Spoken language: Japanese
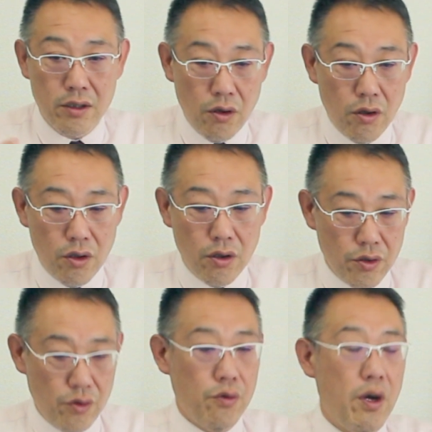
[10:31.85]
と
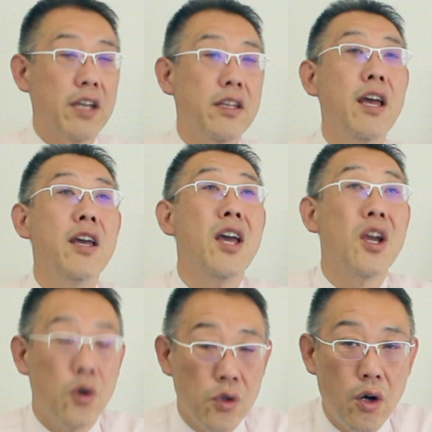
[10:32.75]
いうわけで、
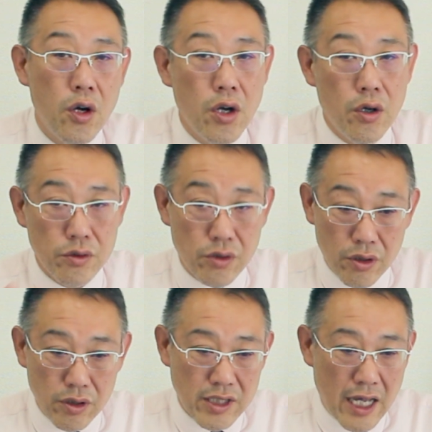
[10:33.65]
この不
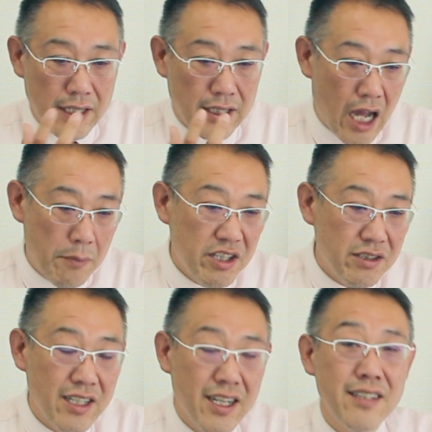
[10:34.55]
動産噛み
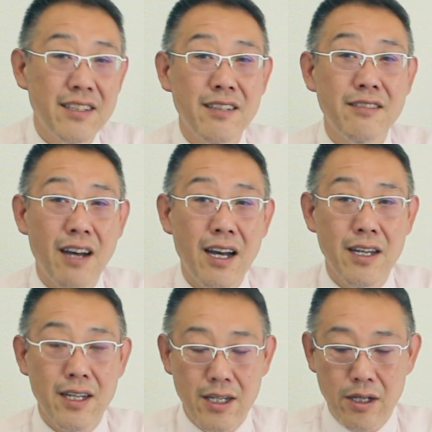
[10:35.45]
砕き会シリーズは、
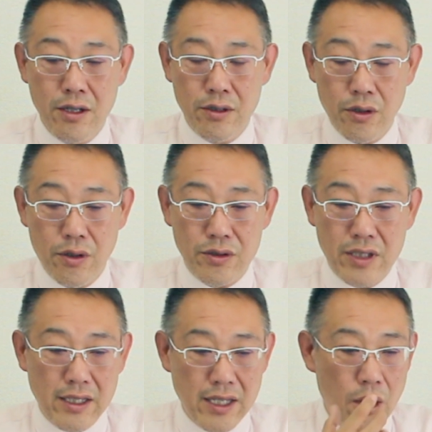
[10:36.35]
不動
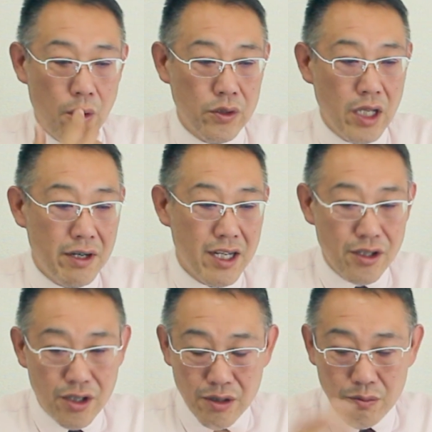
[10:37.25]
産や小田原
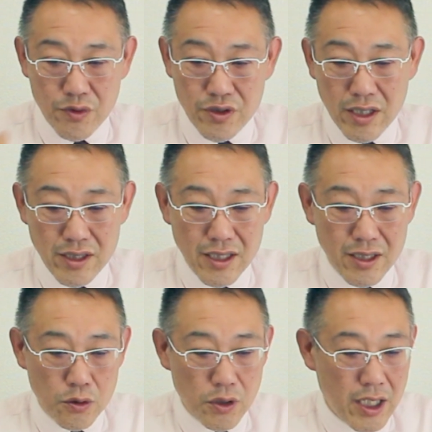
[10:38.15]
の難しい
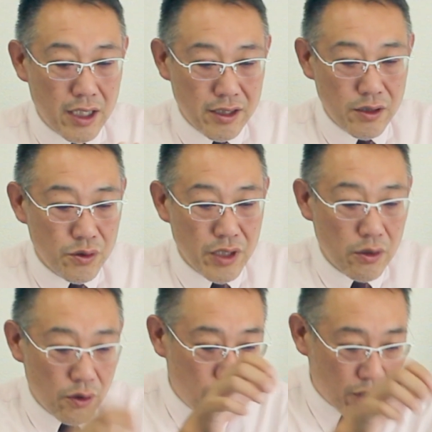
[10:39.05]
ことから事象な
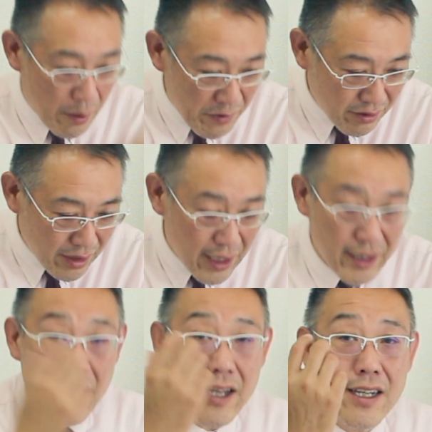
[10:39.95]
どを噛み砕い
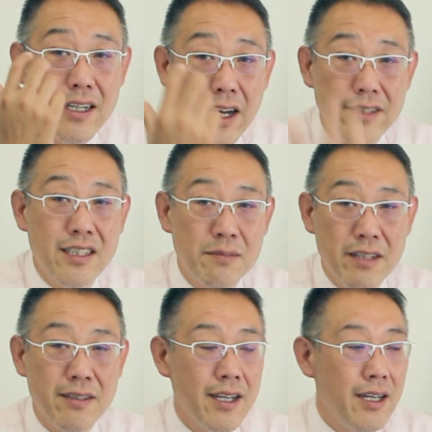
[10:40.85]
て解説し
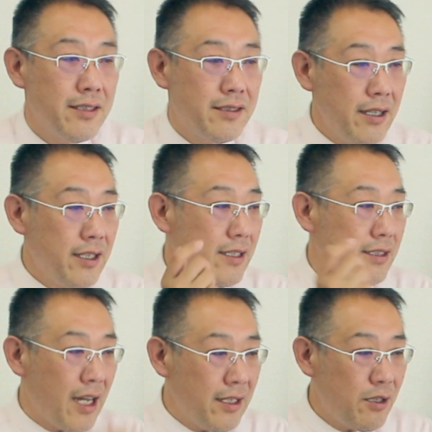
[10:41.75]
ます。ぜひ
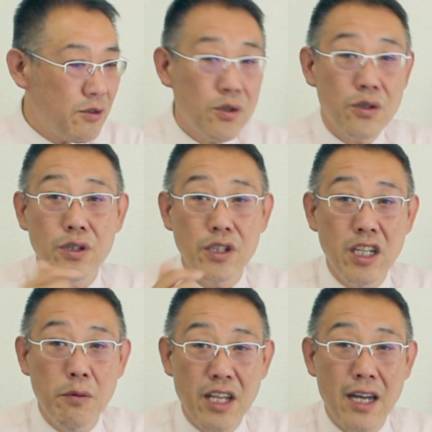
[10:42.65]
チャンネル登録、いい
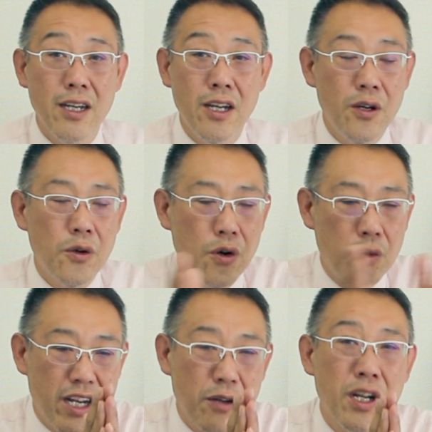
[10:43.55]
ねボタン、こ
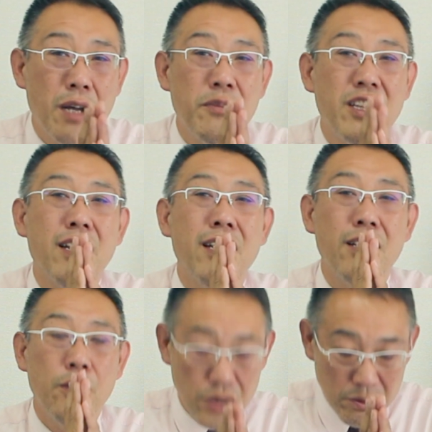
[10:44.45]
こまでご覧いただい
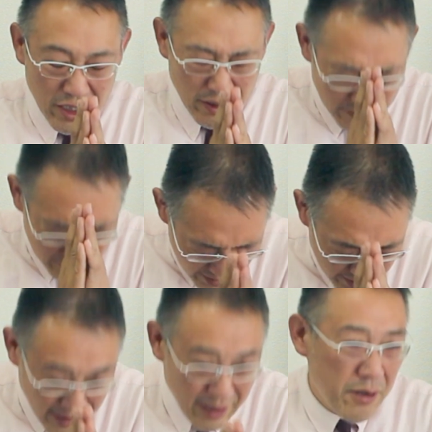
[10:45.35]
たよしみ、ぜ
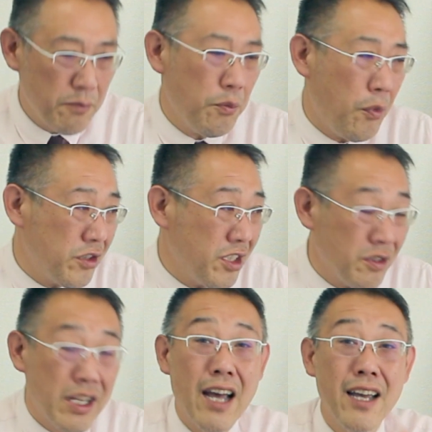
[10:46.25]
ひポチッ
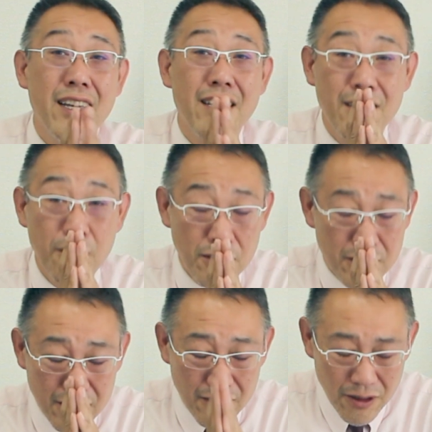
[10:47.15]
となよろし
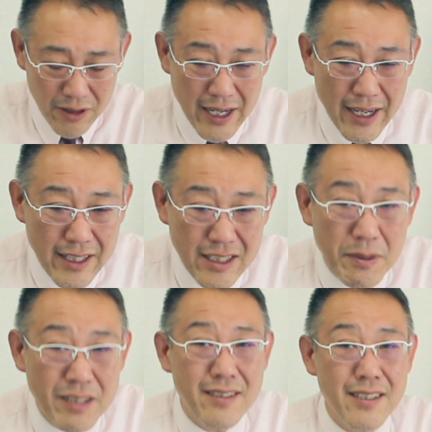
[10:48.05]
くお願いいた
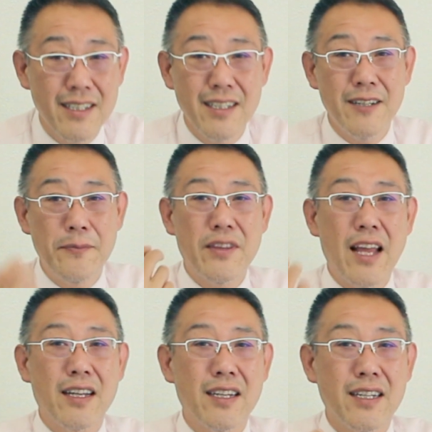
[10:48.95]
します。
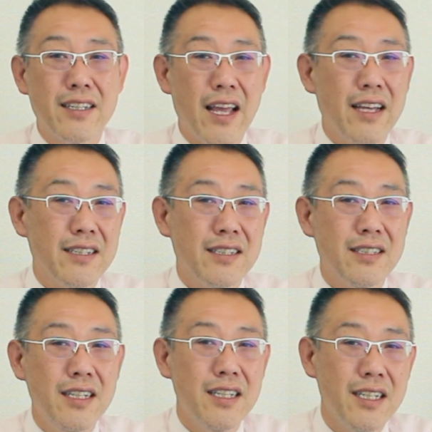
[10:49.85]
たっけん
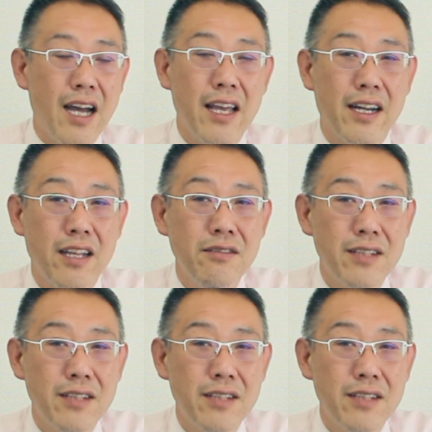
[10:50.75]
し相原祐